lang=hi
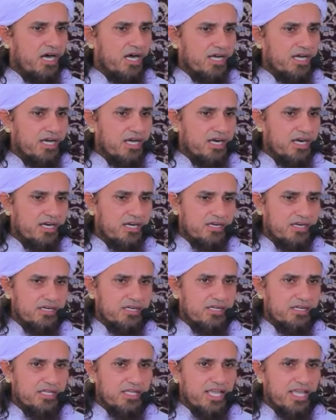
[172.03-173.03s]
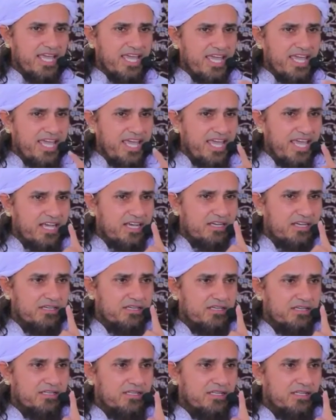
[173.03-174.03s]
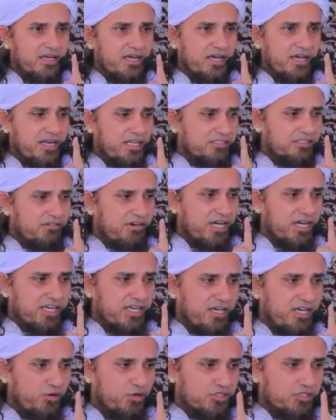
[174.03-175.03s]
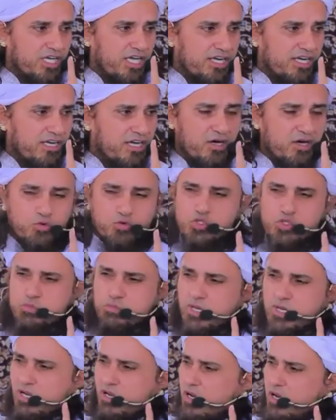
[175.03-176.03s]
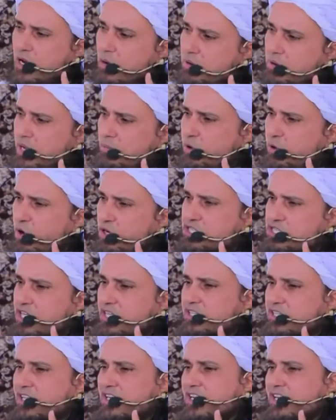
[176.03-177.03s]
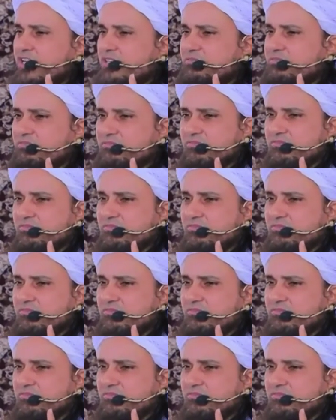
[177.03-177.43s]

अगर एक गलत वाक़ होता है ना उस पर ख़बरें बहुत चलती हैं